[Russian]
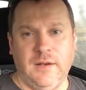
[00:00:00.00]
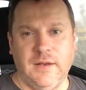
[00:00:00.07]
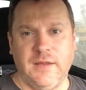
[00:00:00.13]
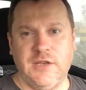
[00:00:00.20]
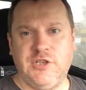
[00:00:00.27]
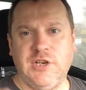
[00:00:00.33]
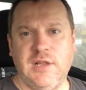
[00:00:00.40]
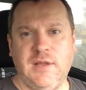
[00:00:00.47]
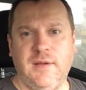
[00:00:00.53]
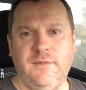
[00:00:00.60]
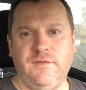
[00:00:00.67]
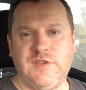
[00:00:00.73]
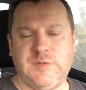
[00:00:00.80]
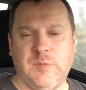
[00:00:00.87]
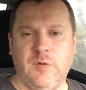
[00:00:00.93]
Для
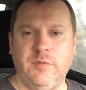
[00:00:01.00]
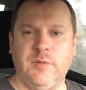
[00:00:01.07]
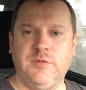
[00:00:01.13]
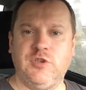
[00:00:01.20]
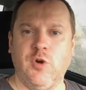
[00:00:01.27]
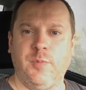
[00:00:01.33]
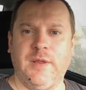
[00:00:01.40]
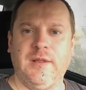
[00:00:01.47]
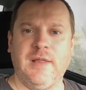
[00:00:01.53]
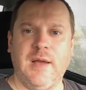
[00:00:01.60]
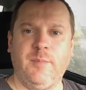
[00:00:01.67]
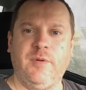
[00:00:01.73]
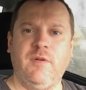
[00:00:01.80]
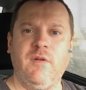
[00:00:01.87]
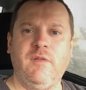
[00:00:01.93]
начала вспомним теплые
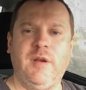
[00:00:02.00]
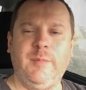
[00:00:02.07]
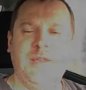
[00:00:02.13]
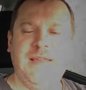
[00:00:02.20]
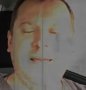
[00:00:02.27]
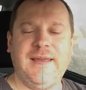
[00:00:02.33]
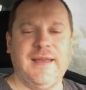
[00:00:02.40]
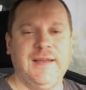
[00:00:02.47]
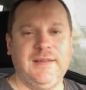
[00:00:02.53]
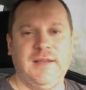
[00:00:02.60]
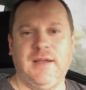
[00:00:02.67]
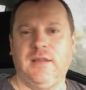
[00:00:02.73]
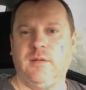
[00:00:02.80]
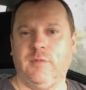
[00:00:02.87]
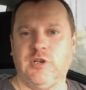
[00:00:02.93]
ламповые времена,
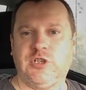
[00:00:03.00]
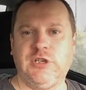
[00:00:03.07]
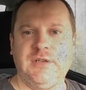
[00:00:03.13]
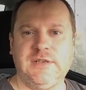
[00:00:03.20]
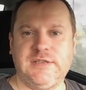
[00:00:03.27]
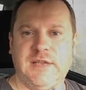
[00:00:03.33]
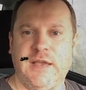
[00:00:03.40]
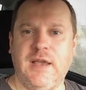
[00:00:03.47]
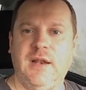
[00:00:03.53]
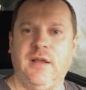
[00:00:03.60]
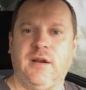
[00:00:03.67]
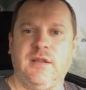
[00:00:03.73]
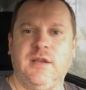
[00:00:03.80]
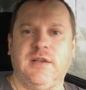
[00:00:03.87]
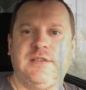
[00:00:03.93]
когда на машинах
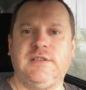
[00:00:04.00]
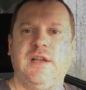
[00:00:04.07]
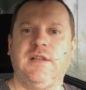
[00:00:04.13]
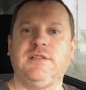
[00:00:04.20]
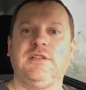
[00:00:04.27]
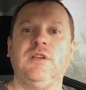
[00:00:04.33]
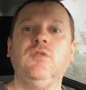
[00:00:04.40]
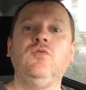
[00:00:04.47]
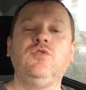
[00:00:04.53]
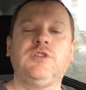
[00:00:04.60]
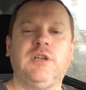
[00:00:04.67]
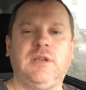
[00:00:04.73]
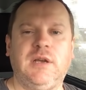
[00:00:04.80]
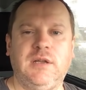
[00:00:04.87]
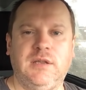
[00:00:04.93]
стояли радиостанции.
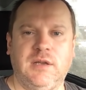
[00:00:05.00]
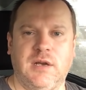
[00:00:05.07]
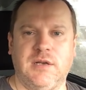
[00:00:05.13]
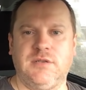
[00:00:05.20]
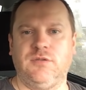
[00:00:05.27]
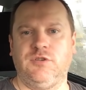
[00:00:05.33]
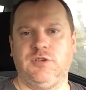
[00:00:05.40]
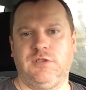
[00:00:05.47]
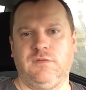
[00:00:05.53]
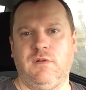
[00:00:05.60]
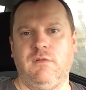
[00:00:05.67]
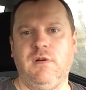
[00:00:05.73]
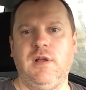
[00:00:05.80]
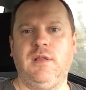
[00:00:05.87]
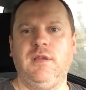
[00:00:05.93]
Уже тогда
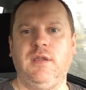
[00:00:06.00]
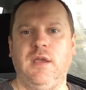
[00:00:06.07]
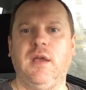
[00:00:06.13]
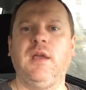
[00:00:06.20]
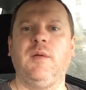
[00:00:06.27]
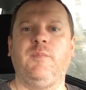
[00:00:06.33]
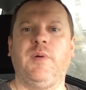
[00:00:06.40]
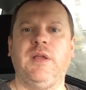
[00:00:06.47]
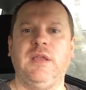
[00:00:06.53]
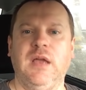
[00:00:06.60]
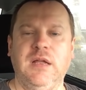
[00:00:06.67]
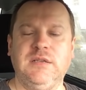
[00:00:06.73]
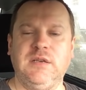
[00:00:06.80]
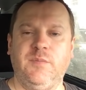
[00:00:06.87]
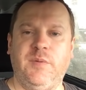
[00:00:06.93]
существовало некое
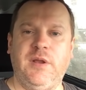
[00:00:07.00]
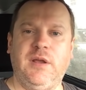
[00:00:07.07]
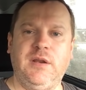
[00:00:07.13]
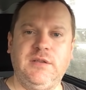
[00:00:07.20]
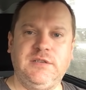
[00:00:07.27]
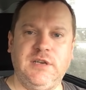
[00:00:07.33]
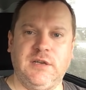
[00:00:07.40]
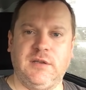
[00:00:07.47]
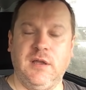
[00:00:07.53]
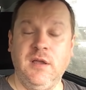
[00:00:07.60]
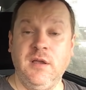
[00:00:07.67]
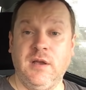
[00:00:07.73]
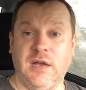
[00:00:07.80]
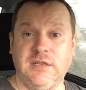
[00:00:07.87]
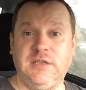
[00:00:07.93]
понятие приоритета,
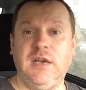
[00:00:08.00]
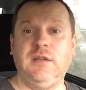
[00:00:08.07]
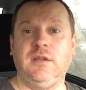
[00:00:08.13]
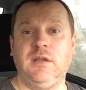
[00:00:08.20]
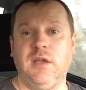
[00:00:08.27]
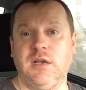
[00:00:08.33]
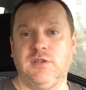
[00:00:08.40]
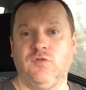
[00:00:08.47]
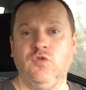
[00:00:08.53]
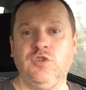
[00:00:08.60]
хотя это не